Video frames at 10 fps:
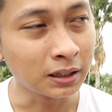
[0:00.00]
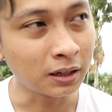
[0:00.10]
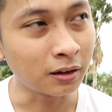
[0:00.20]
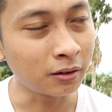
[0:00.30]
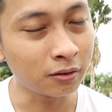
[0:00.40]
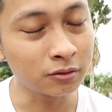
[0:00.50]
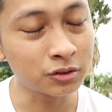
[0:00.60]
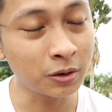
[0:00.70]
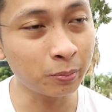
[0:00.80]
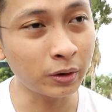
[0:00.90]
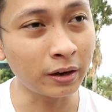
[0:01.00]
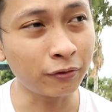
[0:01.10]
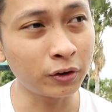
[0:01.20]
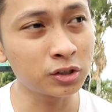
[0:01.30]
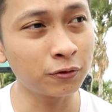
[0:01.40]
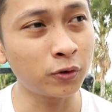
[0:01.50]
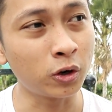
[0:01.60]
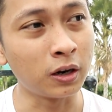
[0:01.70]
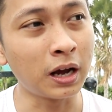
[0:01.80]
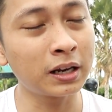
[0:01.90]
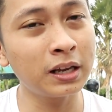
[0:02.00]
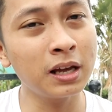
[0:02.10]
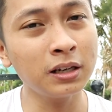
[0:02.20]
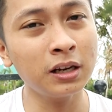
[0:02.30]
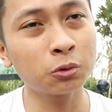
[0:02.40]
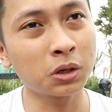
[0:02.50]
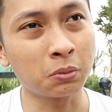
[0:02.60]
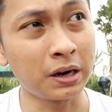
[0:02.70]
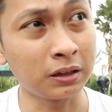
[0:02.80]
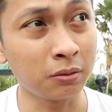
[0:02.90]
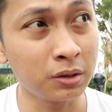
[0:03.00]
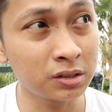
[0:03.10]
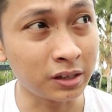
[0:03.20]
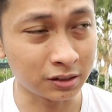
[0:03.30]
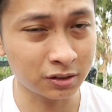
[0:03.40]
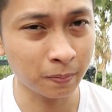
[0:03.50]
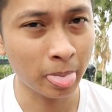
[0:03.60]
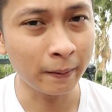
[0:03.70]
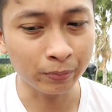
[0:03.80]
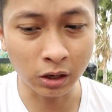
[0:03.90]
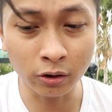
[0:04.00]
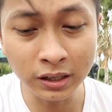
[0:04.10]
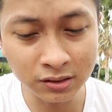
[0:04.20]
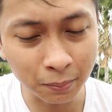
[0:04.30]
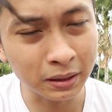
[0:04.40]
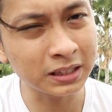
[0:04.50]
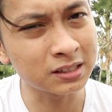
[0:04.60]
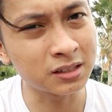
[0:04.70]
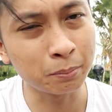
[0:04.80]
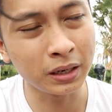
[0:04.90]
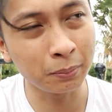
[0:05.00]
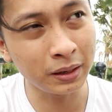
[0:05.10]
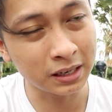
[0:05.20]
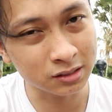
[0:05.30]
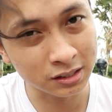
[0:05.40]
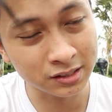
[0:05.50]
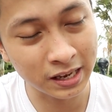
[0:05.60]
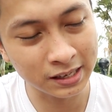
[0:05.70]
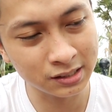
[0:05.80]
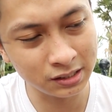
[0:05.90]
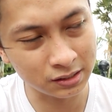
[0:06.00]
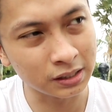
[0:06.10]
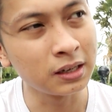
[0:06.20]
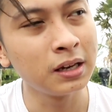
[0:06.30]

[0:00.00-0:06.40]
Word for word: Uh, syempre, first of all, ang legal na network marketing business, according sa batas ng Pilipinas, sa SEC,